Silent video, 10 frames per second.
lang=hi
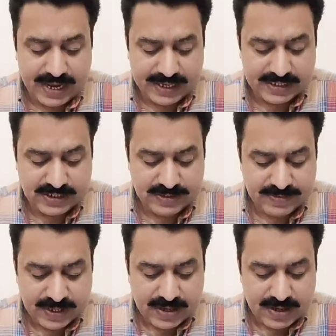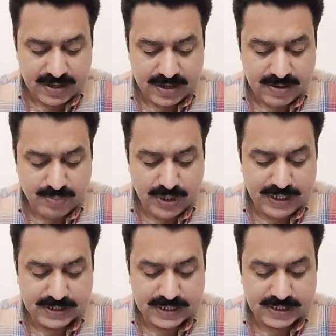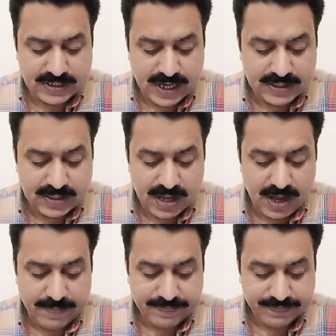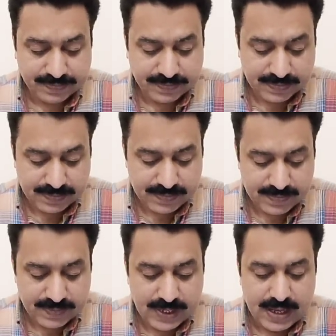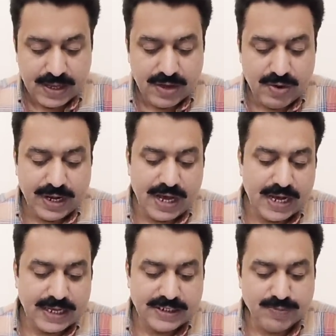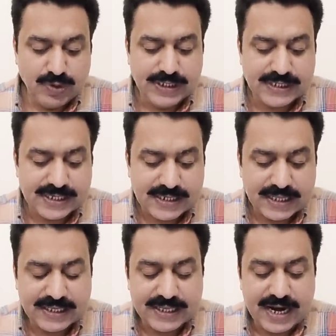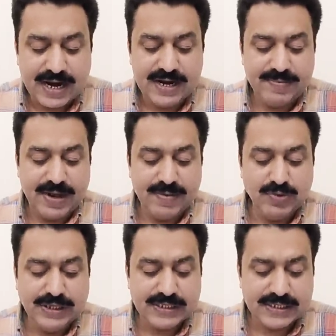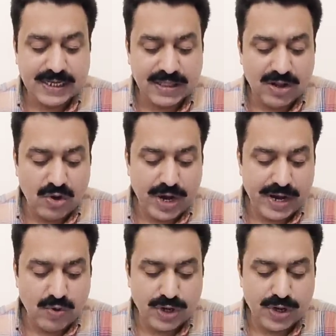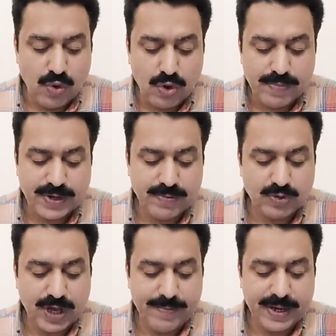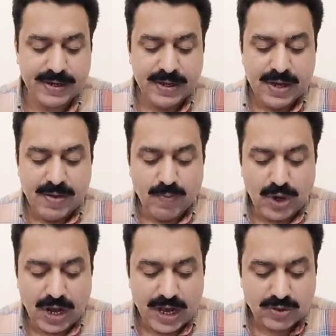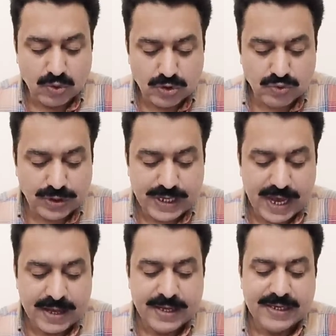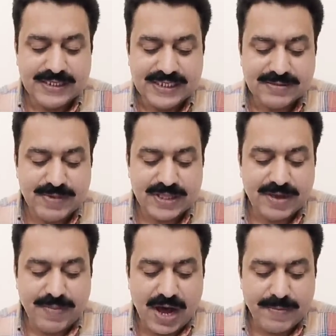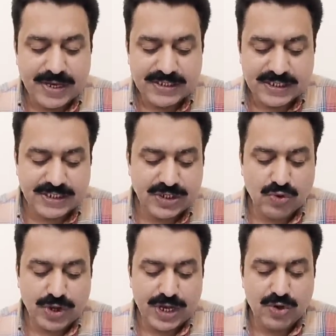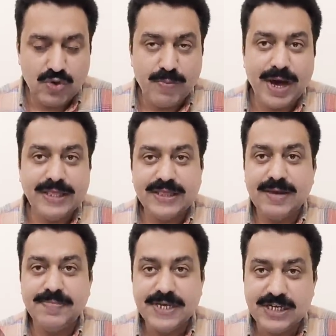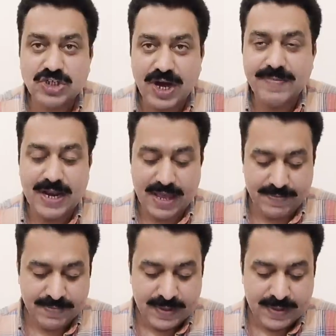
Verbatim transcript: हैं कि जी पुलिस के साथ हाँ उन्होंने कहा कि जी पुलिस के साथ ये तेरह घंटे पहले पुलिस के साथ लाहौर हाई कोर्ट के हुक्म के मुताबिक मुलाकात हो चुकी है जिसमें तमाम एजेंसियों के नुमाइंदे भी शामिल हैं